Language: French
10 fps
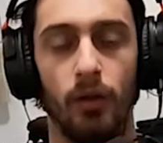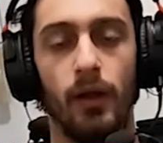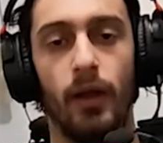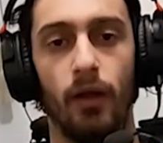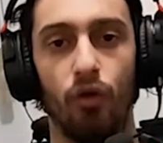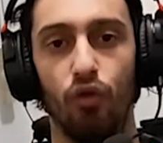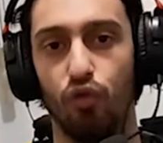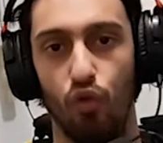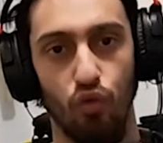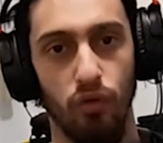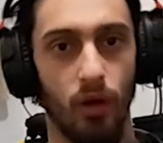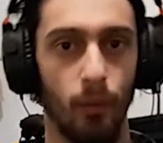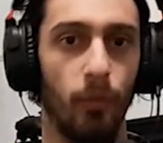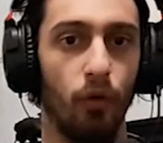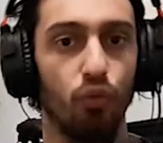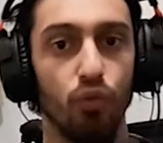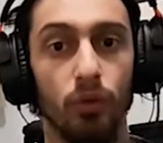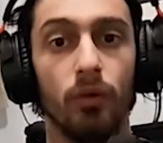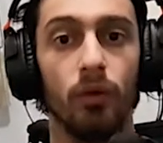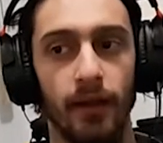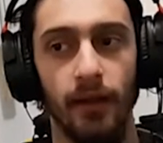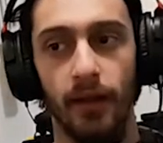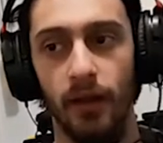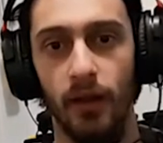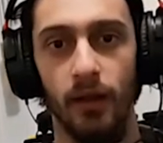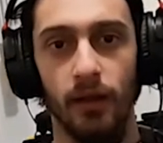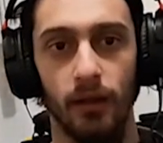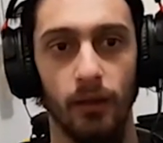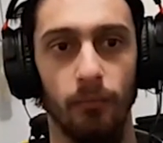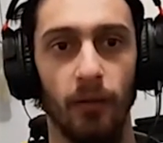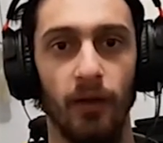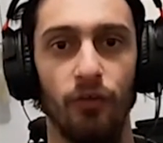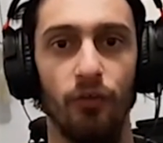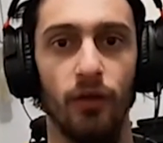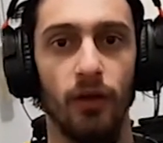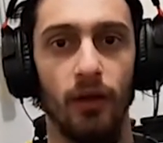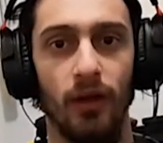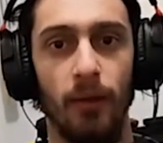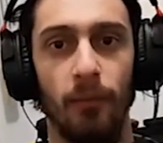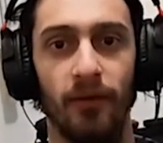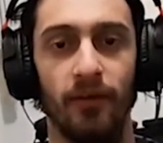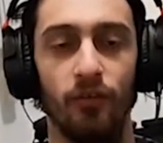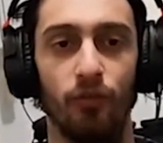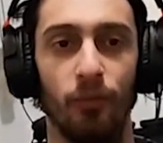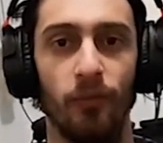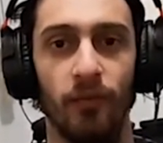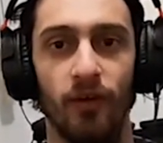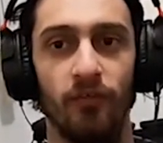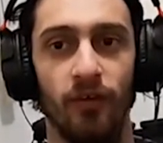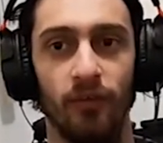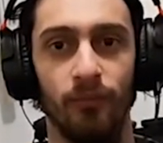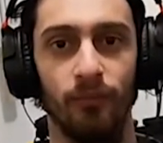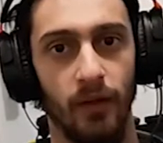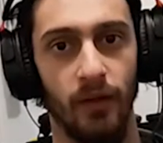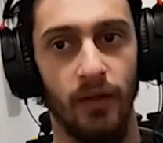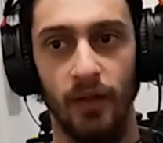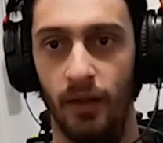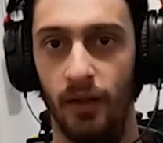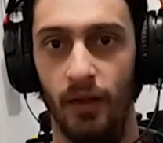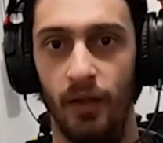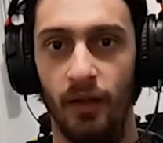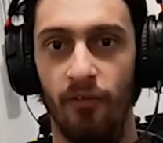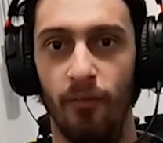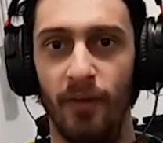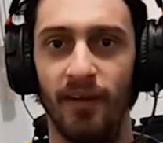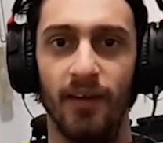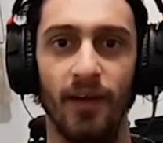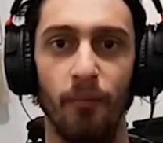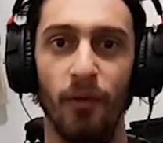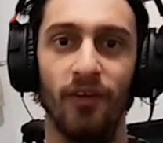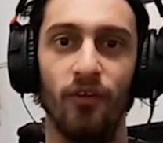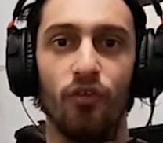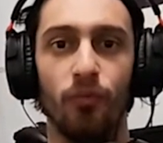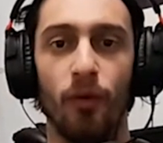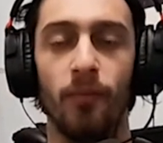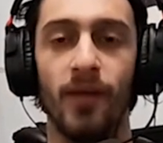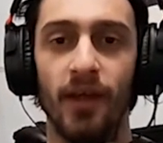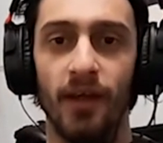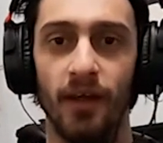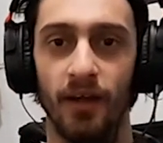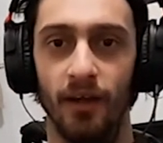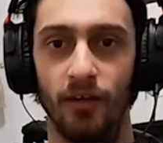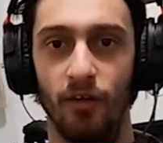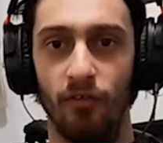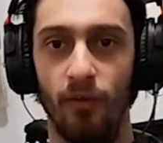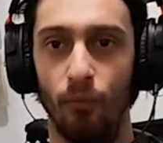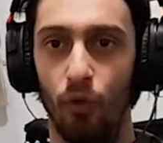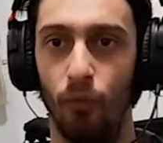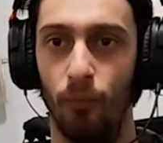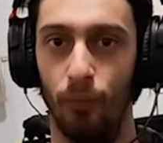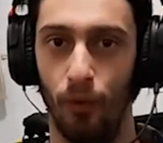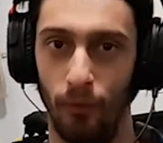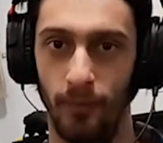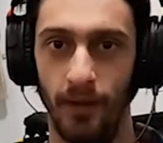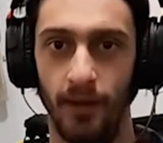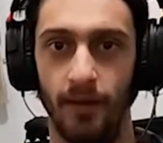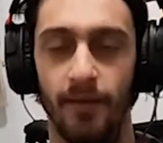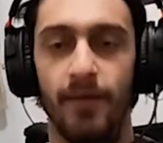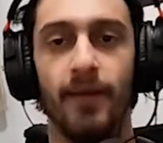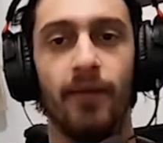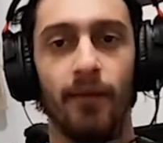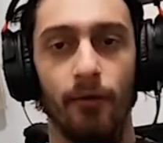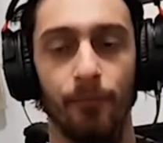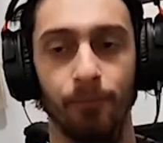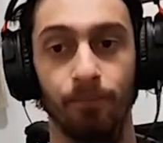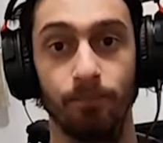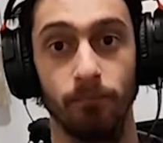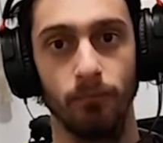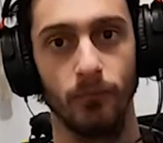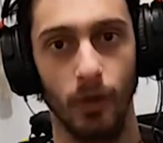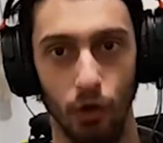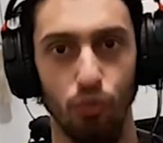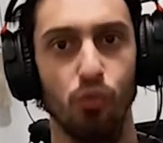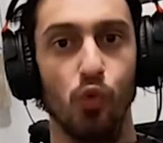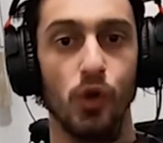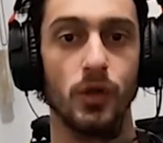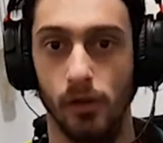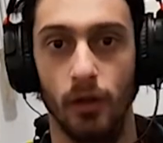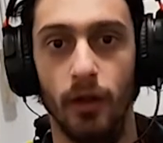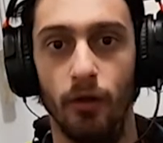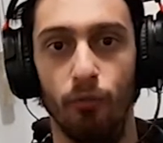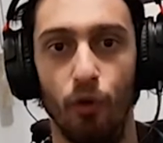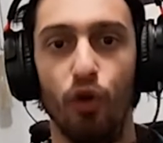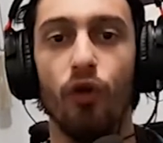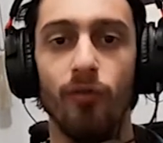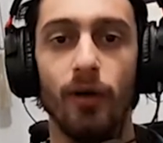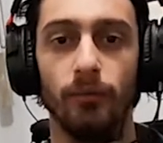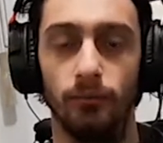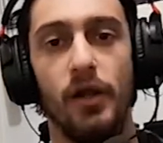La raison, je vais vous dire après aussi. Et par la suite, à partir du 1er novembre, et l'événement c'était à partir du 1er novembre au 1er décembre. Un mois, qui est le mois de novembre.